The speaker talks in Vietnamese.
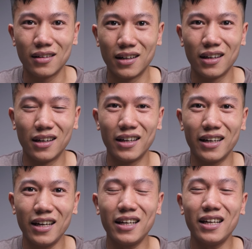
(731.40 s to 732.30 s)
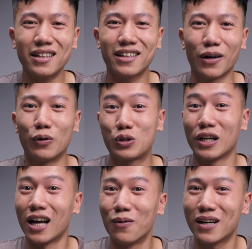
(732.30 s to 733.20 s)
hơi hơi ít ít kiểu
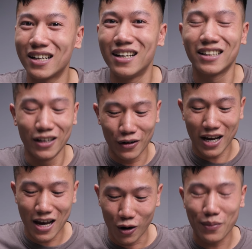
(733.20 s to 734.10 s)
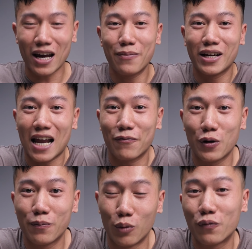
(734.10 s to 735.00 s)
truyền thông á thì ok hôm nay mình làm
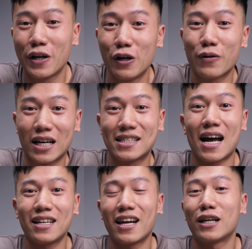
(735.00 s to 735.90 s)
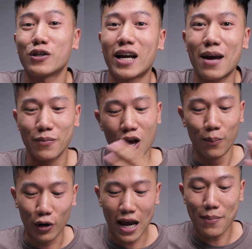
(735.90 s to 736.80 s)
một video đánh giá như này cho anh em
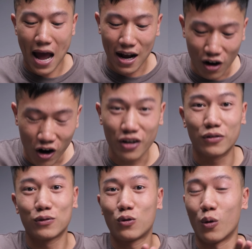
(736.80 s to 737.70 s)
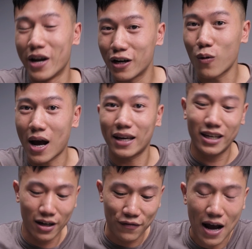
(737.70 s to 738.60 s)
một em hàng ngon của bên nước ngoài
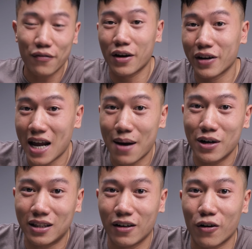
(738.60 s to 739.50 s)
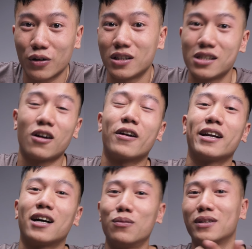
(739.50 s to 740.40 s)
khi mà vác về Việt Nam á thì nó có thực sự ngon
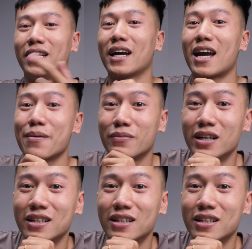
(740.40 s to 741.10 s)
này không thì anh em